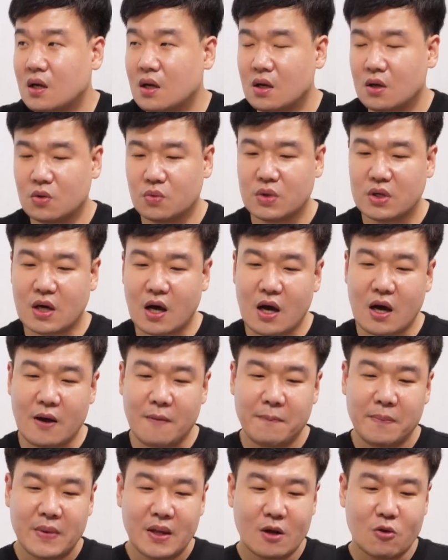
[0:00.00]

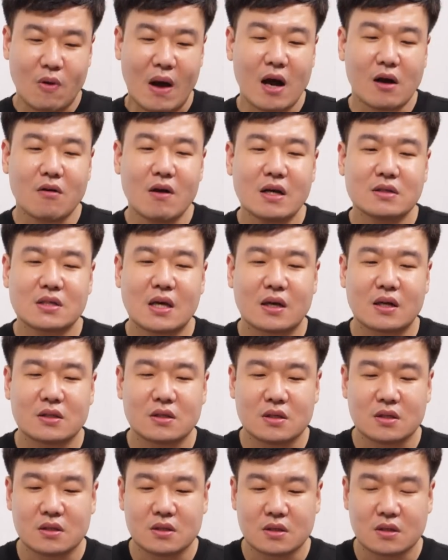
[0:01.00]
우리가 과거의
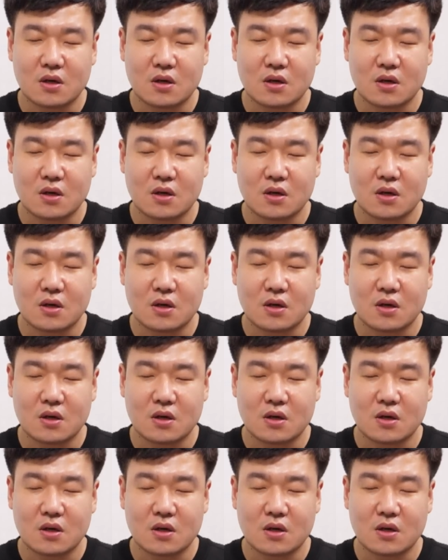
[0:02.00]
사례들,